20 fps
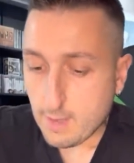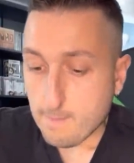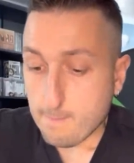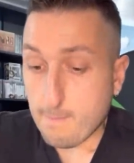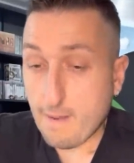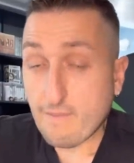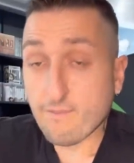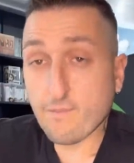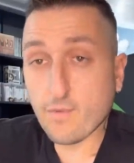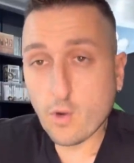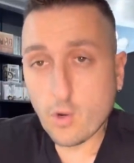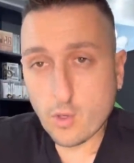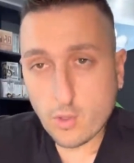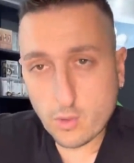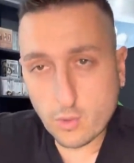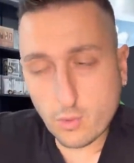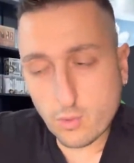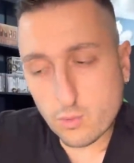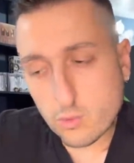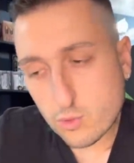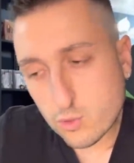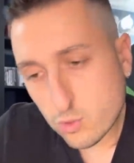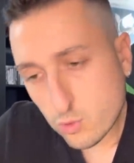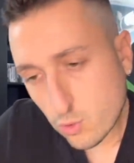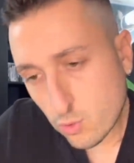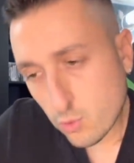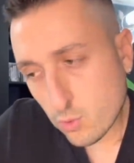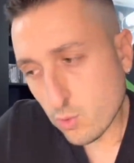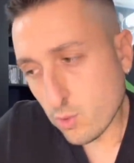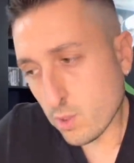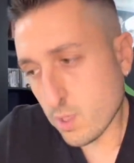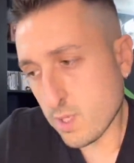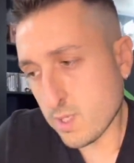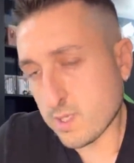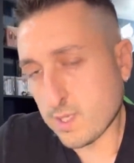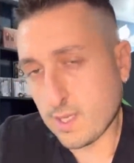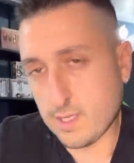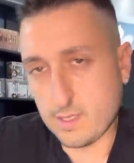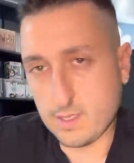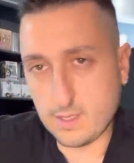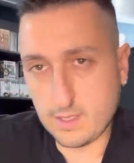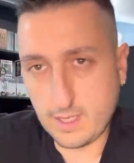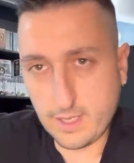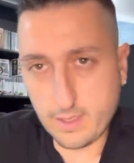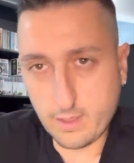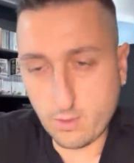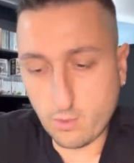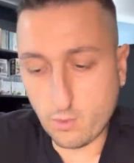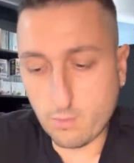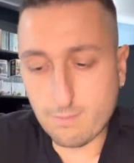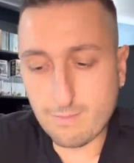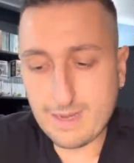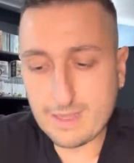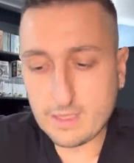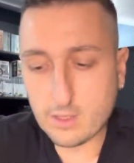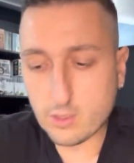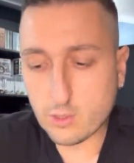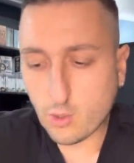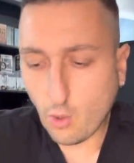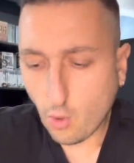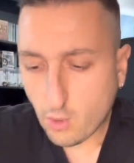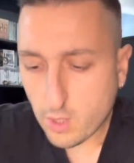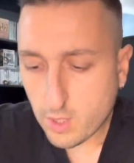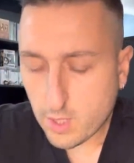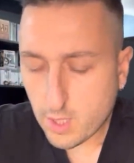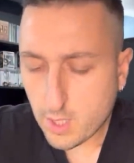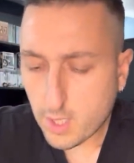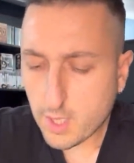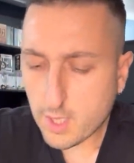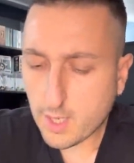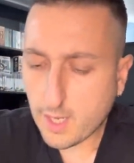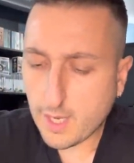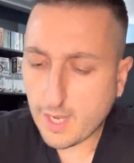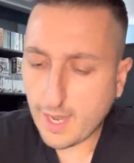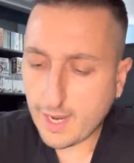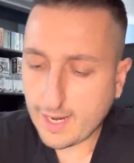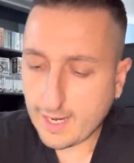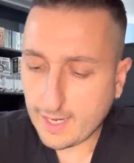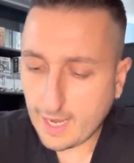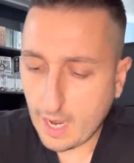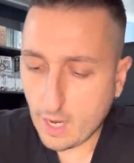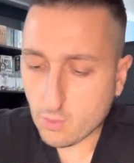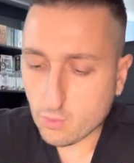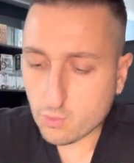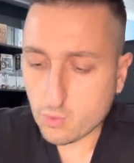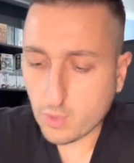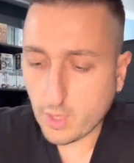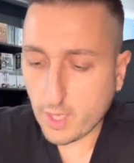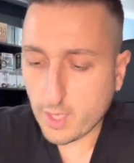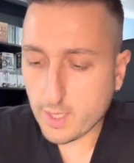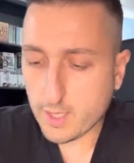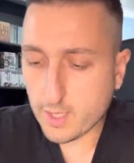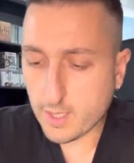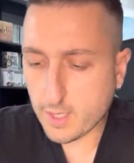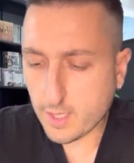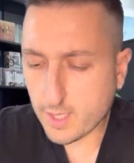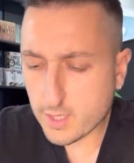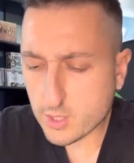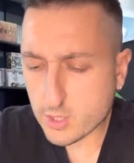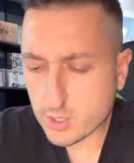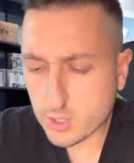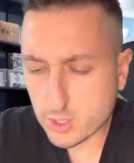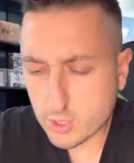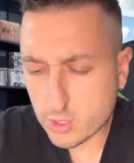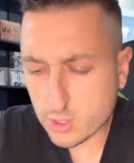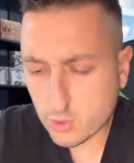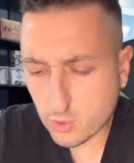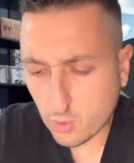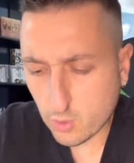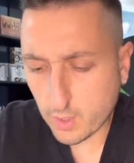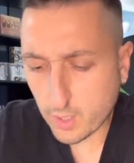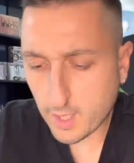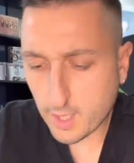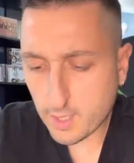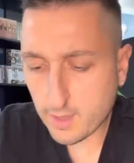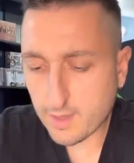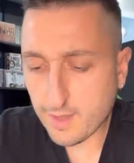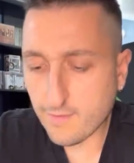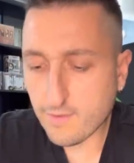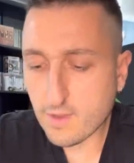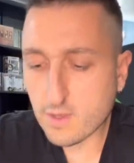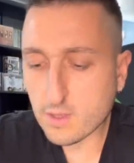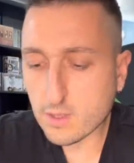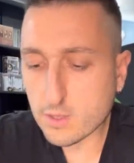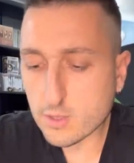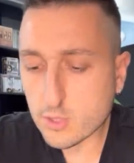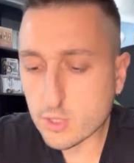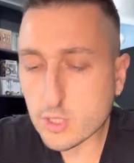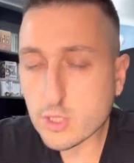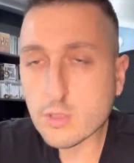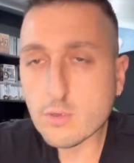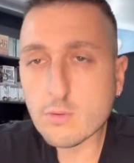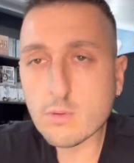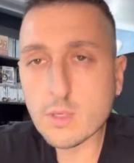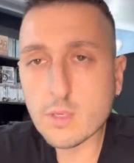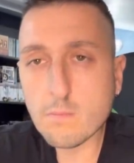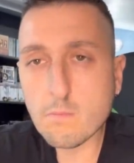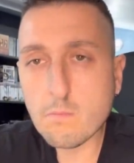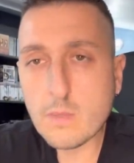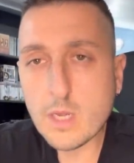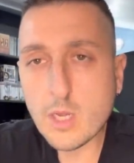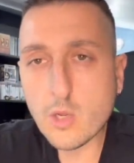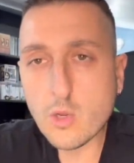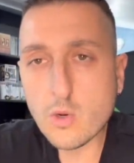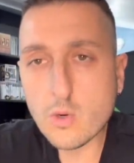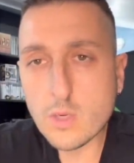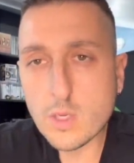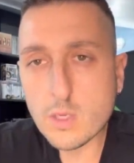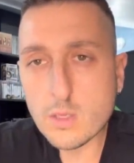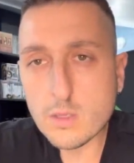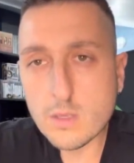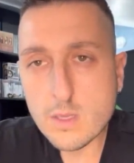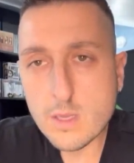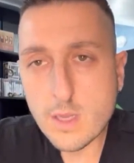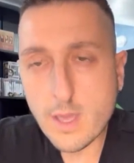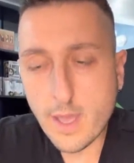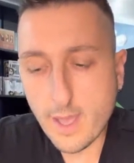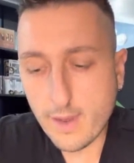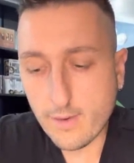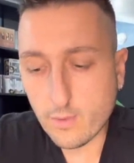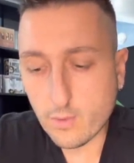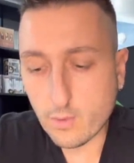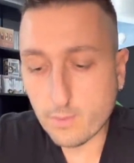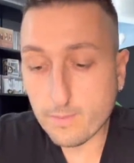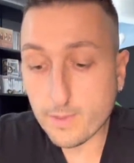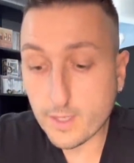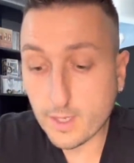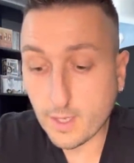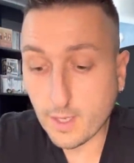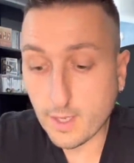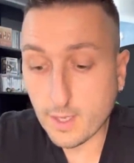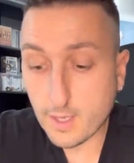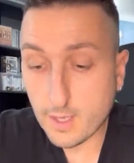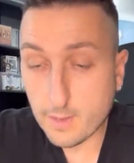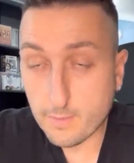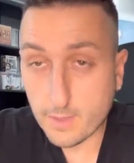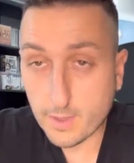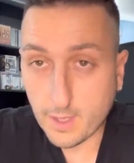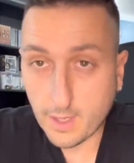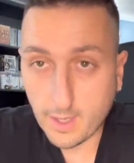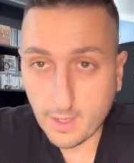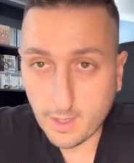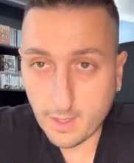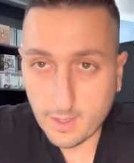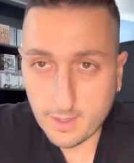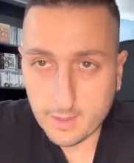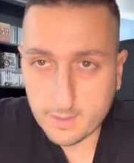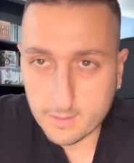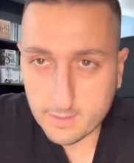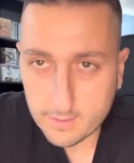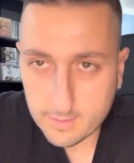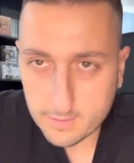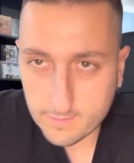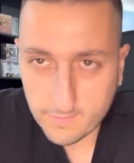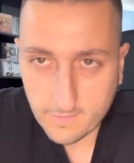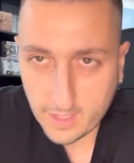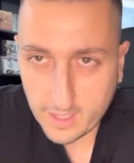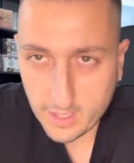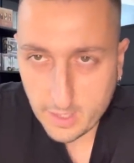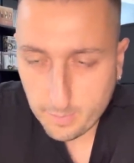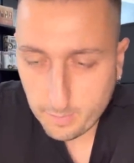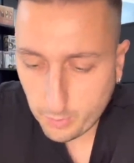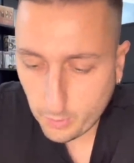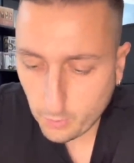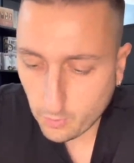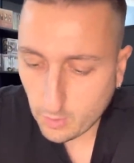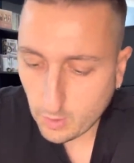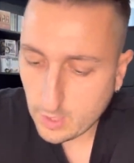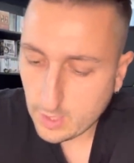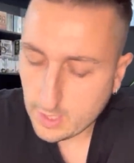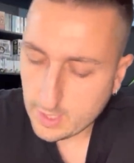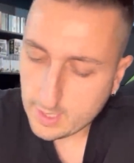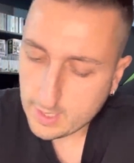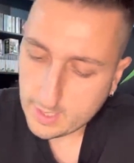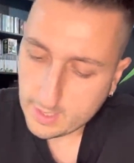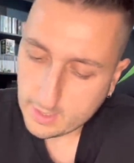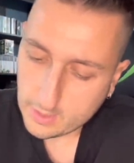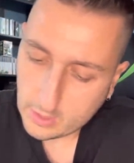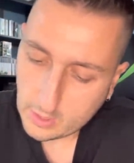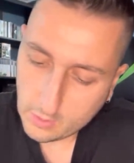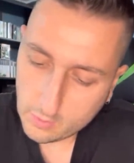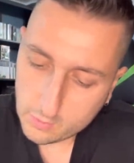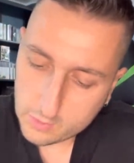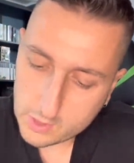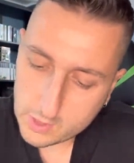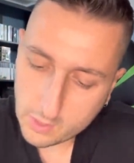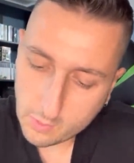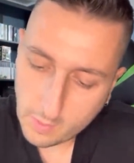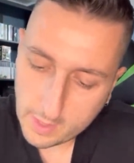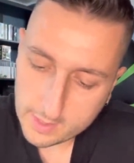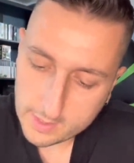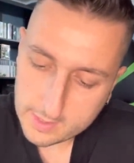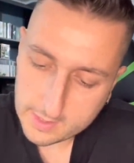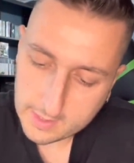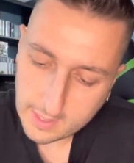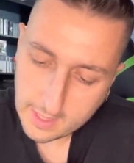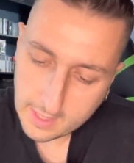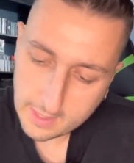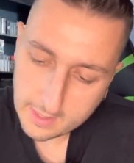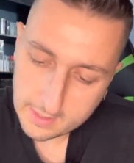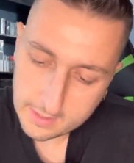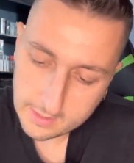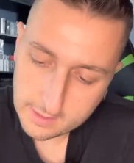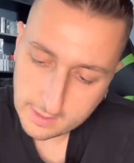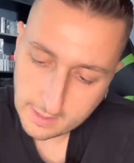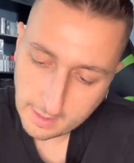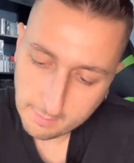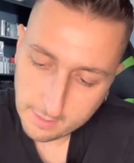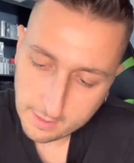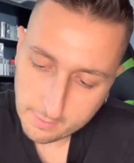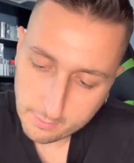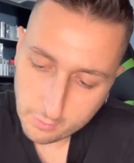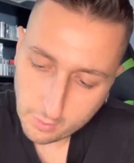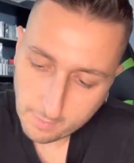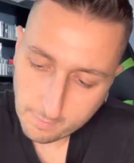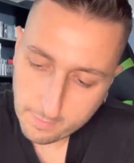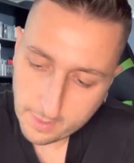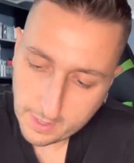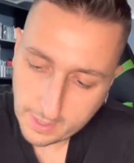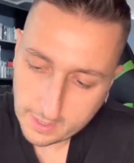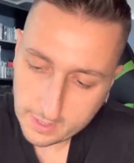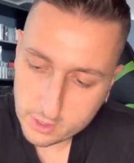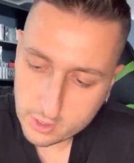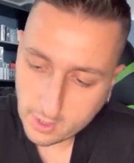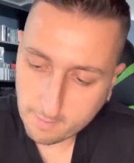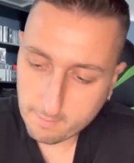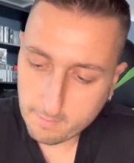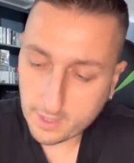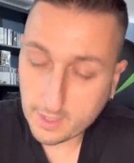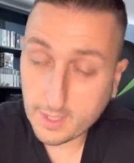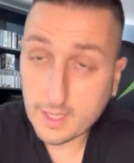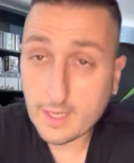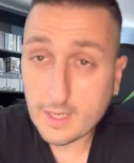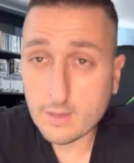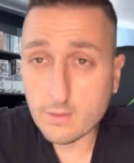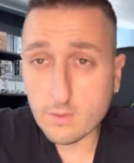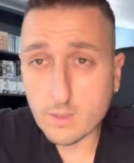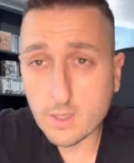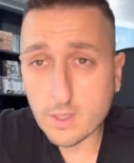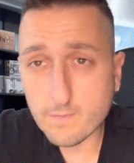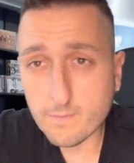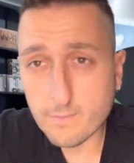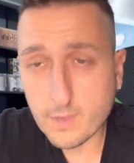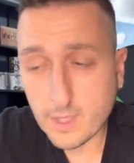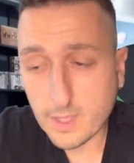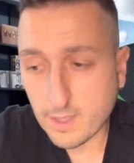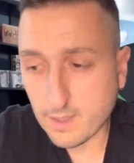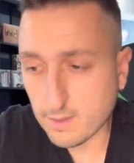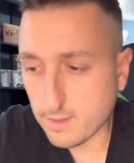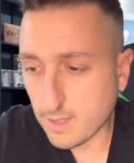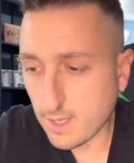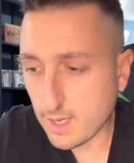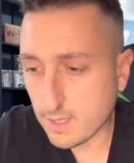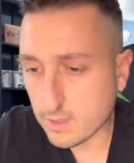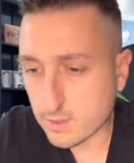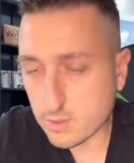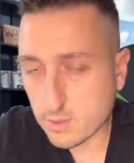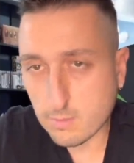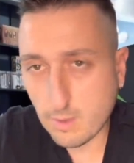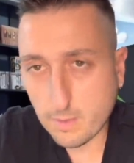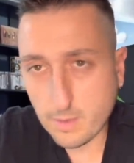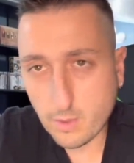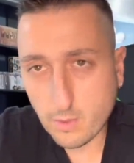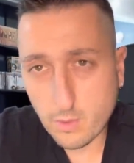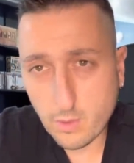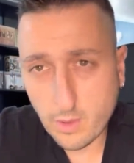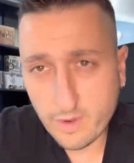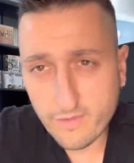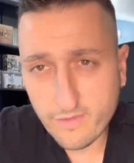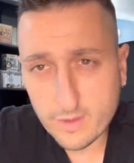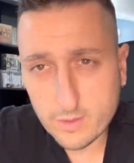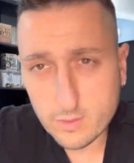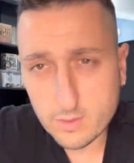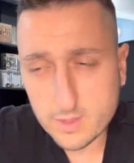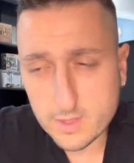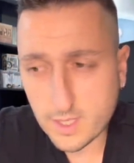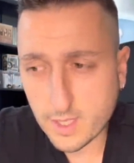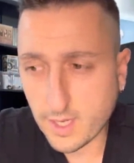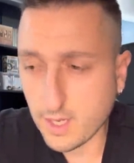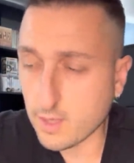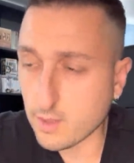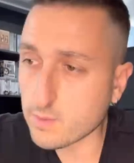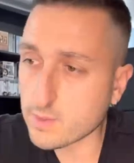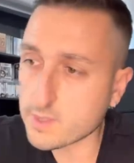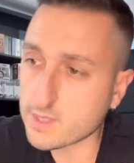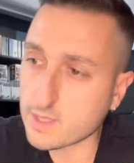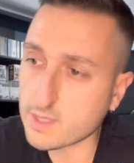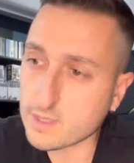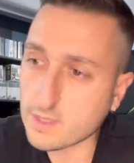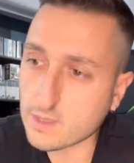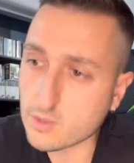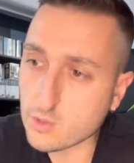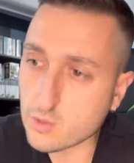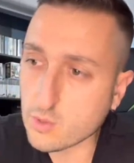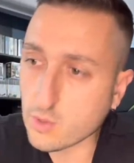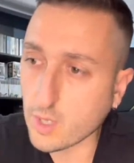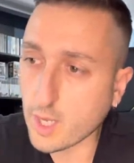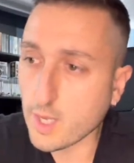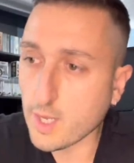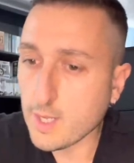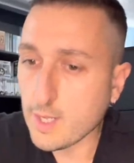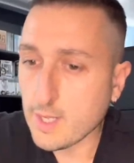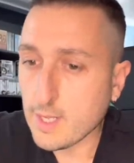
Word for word: Ma vogliono non solo riscattarlo, ma togliere la clausola rescissoria da 25 milioni di euro. Perché? Perché vale di più. Di conseguenza, capite pure bene che c'è mercato, eh? perché Dia, insomma, per quello che ha fatto in Serie A in questa stagione,